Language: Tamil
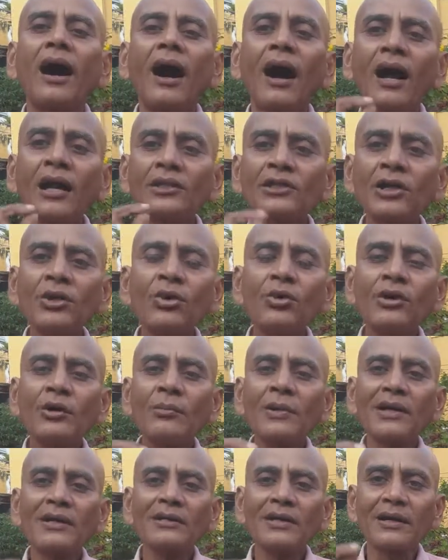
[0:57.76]
ஆழ்ந்த நோக்கு
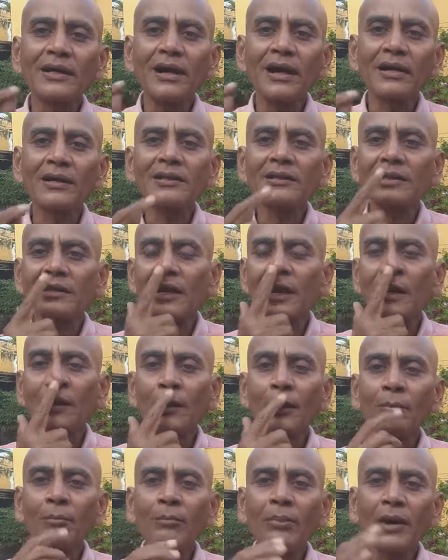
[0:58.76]
மறந்த காரணத்தினால்
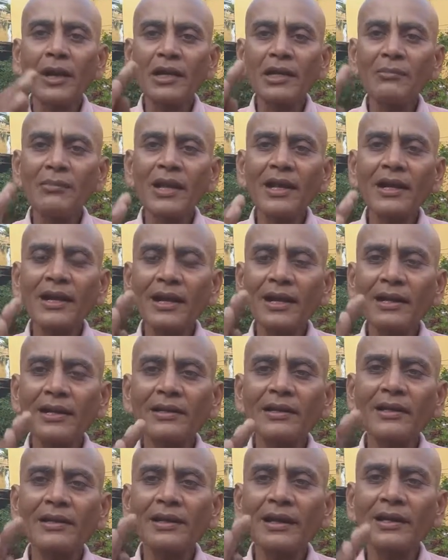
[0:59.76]
பரிமேல்
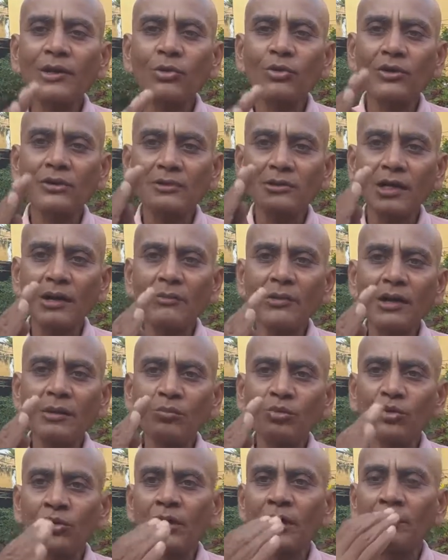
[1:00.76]
அழகர் என்கின்ற ஒரு தமிழ்
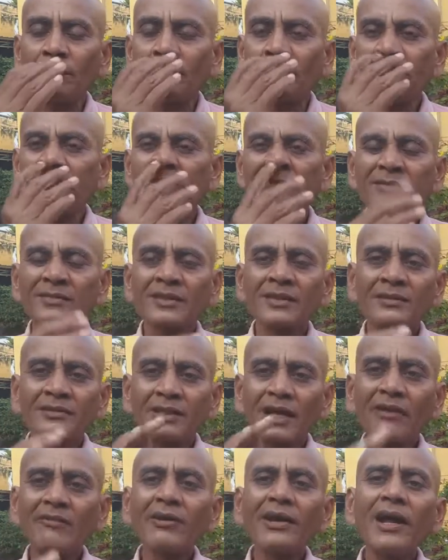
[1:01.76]
முண்டம்
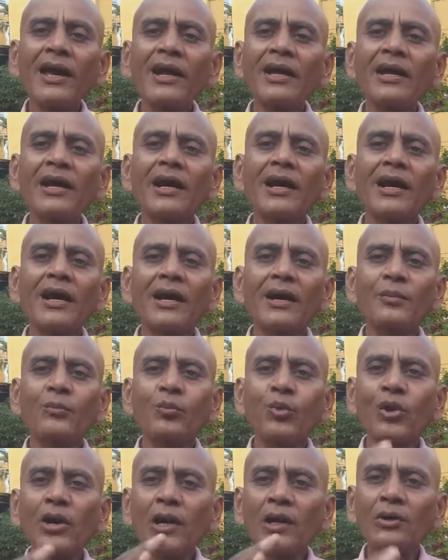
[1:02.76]
தவறாக
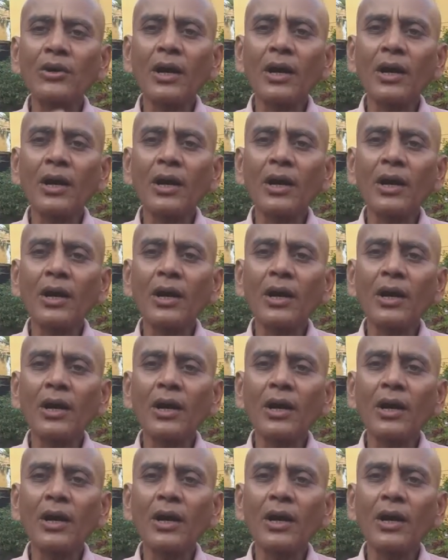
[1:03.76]
பொருள்